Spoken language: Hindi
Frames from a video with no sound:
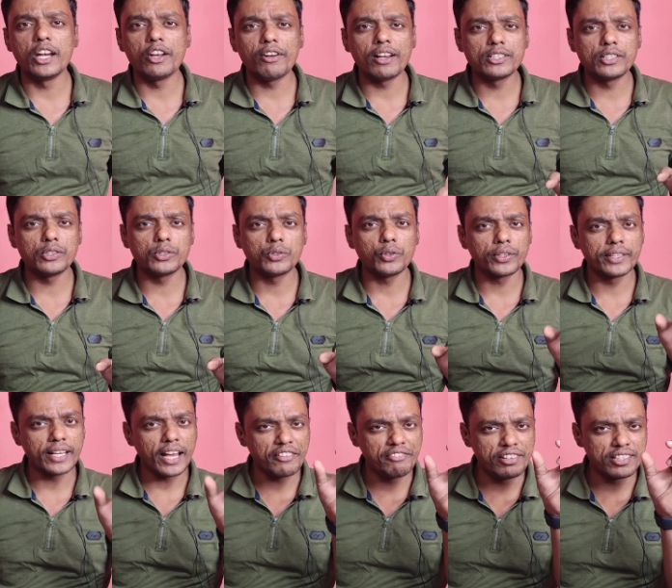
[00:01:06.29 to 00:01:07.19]
किन डिवाइसेस
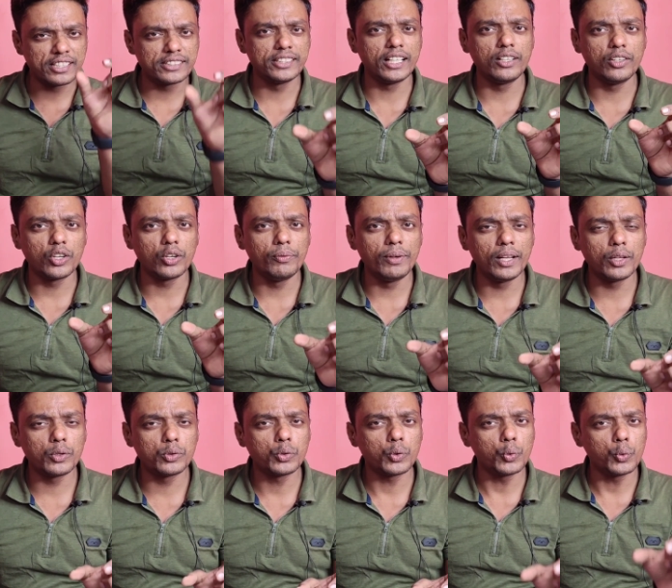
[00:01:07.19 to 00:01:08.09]
को क्या फीचर्स देखने
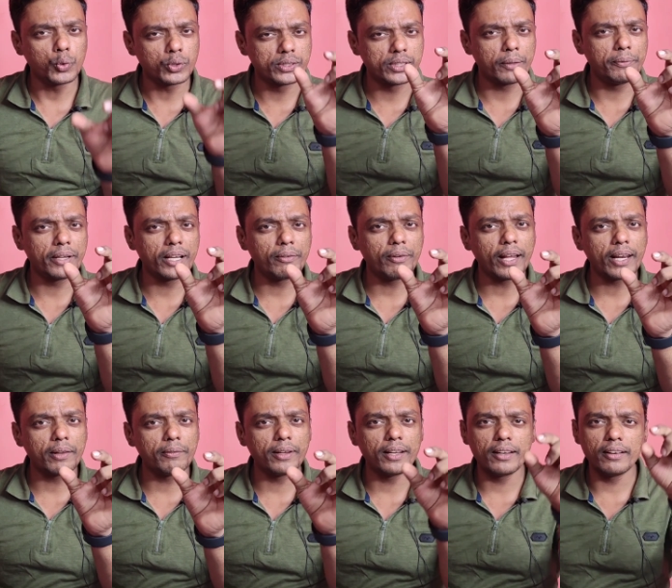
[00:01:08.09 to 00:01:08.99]
को मिला दोस्तों उस सभी
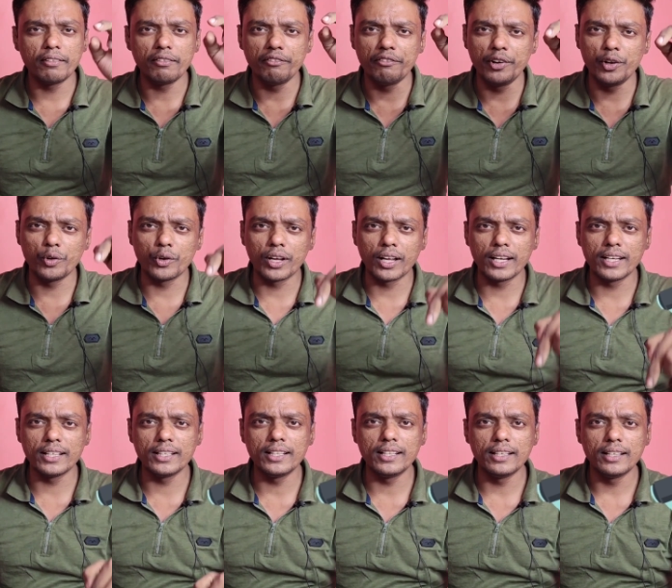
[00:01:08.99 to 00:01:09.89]
के बारे में वीडियो
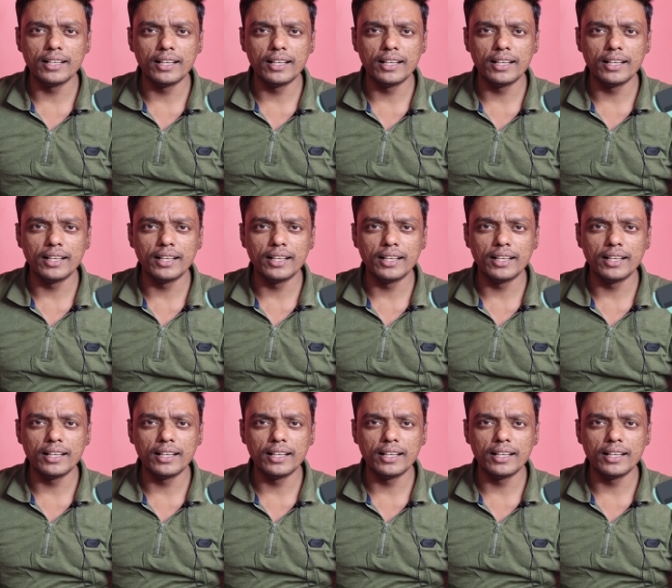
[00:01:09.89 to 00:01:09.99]
का